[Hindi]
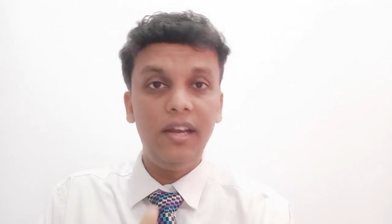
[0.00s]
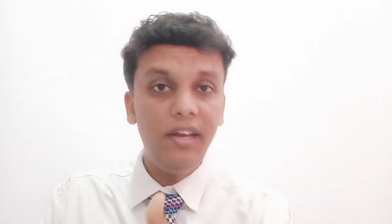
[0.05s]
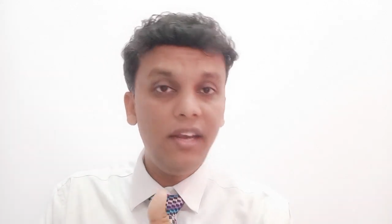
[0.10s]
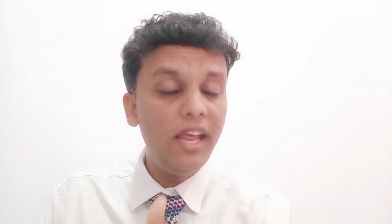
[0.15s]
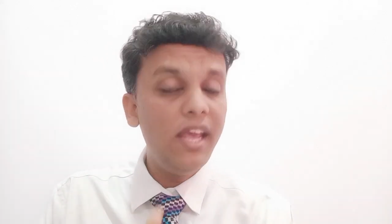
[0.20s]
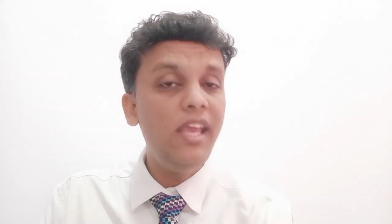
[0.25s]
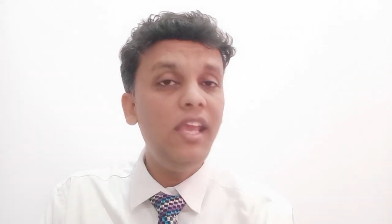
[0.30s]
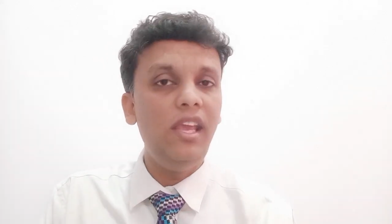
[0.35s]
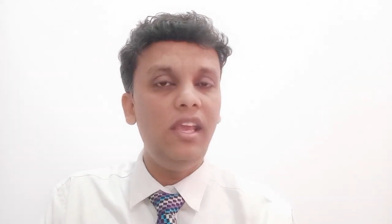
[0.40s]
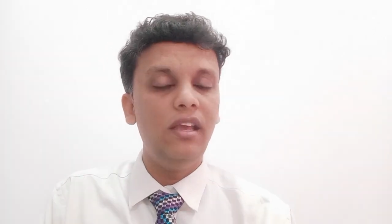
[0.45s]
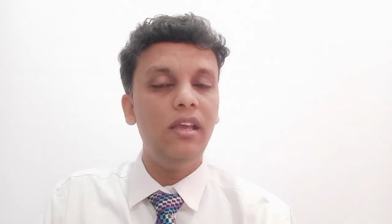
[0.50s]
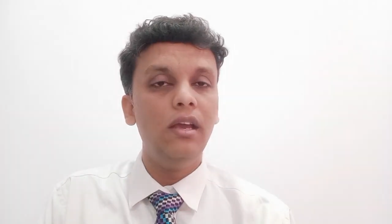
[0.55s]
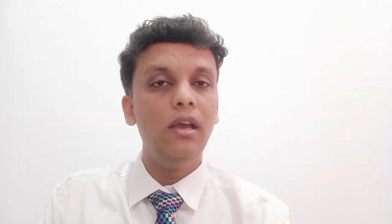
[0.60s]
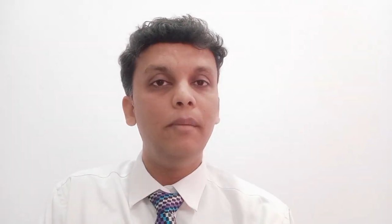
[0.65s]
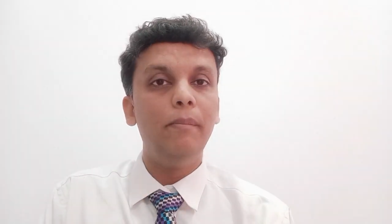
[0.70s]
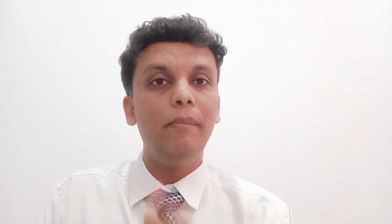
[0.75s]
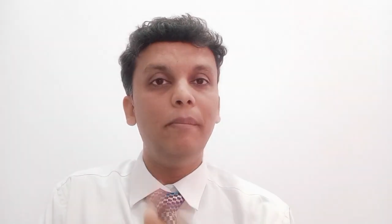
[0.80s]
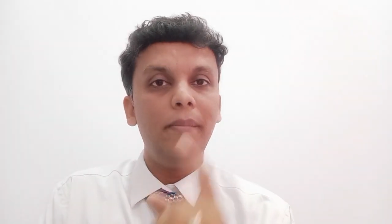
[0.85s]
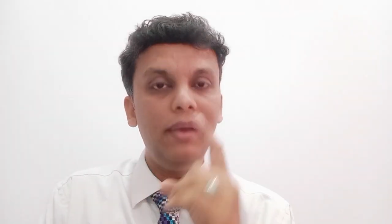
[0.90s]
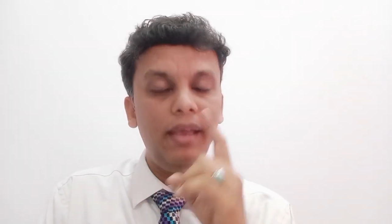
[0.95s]

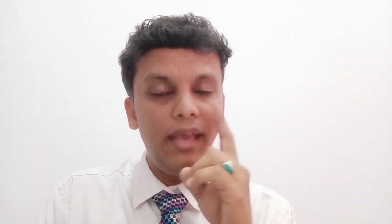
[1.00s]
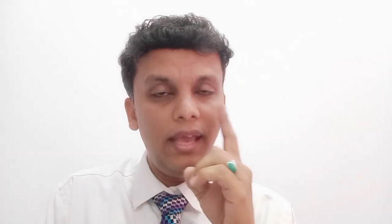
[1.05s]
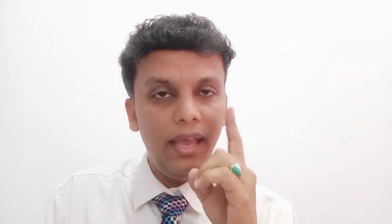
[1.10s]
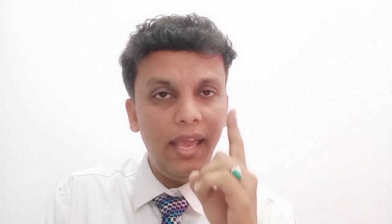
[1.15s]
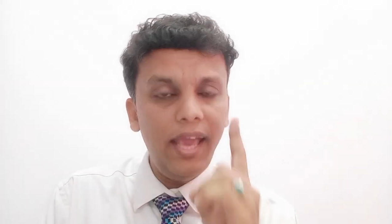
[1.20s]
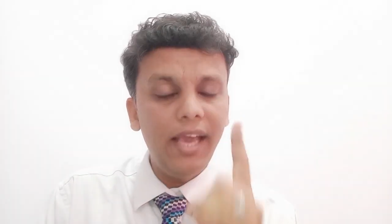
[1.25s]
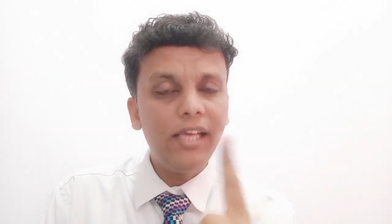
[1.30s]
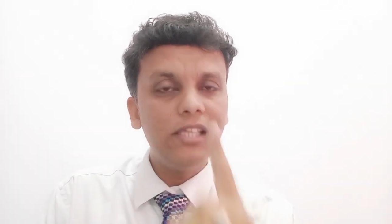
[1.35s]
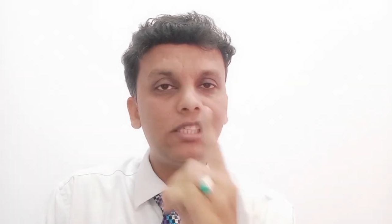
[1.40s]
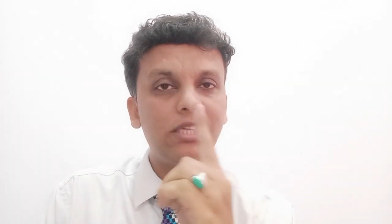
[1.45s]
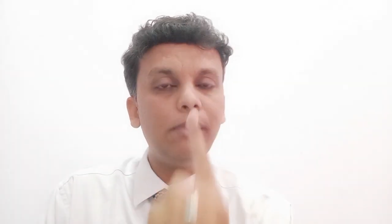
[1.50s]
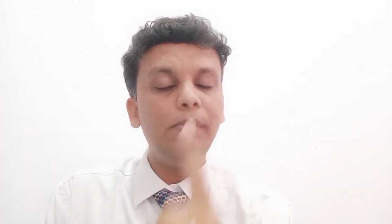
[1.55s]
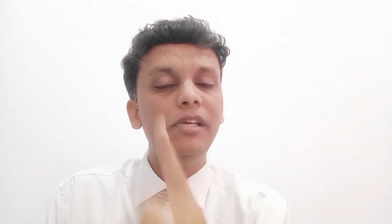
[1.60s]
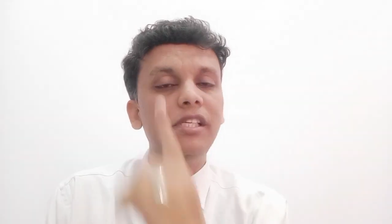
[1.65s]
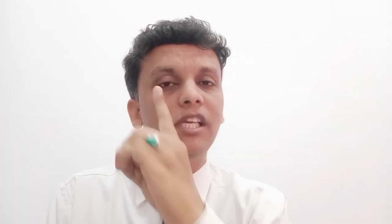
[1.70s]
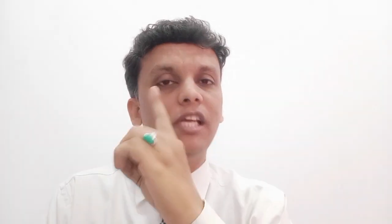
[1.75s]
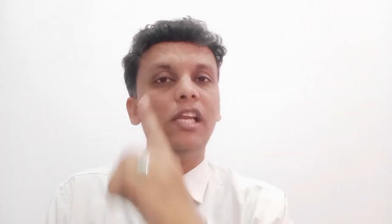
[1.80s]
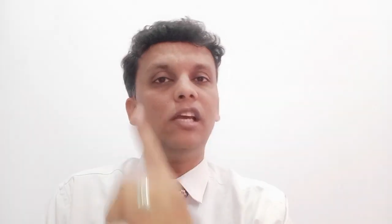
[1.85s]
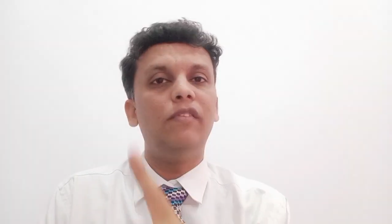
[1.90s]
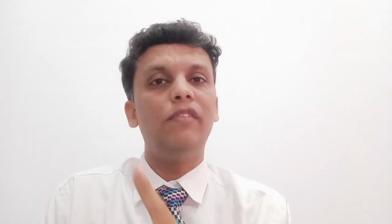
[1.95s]
नहीं एक सभी
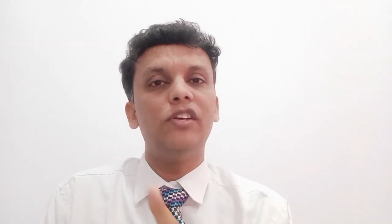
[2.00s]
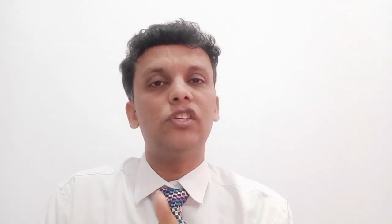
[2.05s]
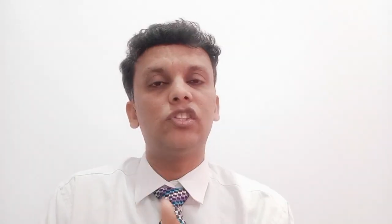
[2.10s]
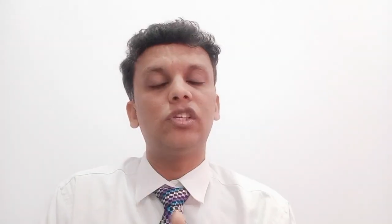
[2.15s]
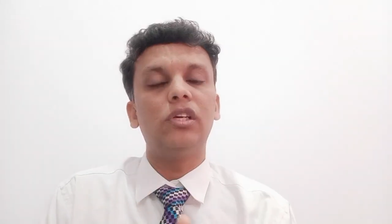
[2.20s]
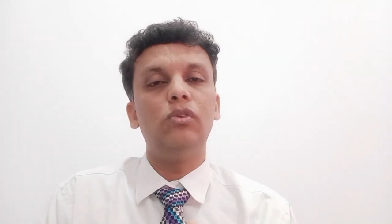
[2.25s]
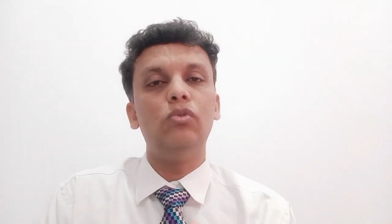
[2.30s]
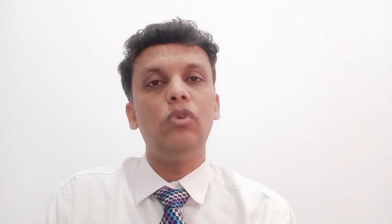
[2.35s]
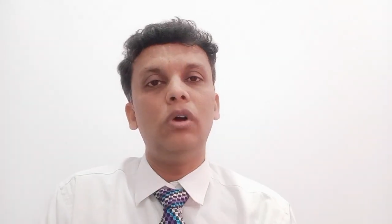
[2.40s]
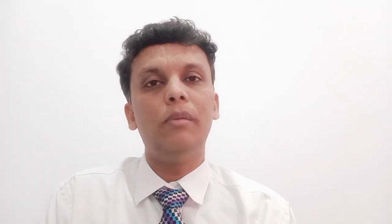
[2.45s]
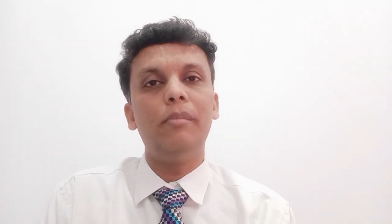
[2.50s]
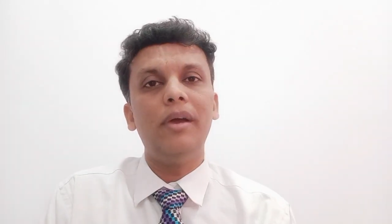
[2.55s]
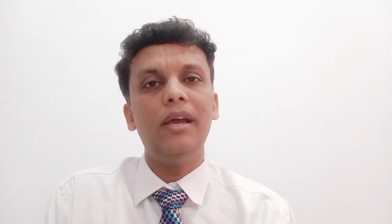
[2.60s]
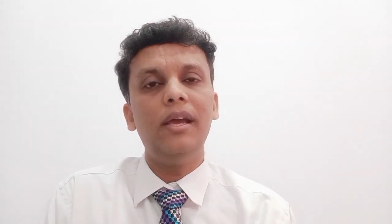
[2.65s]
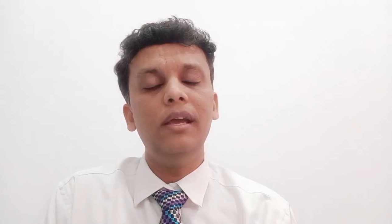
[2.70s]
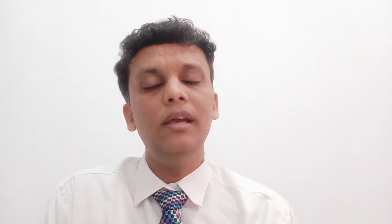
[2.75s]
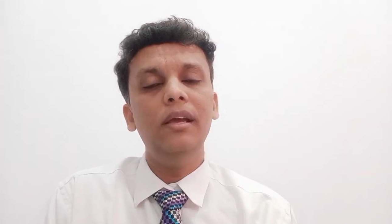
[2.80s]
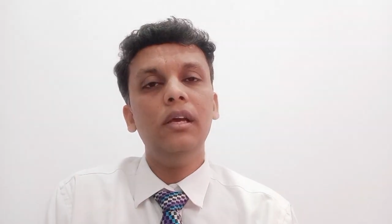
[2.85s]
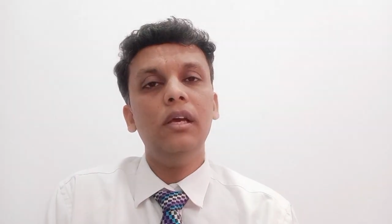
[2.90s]
से रिक्वेस्ट करूंगा मैं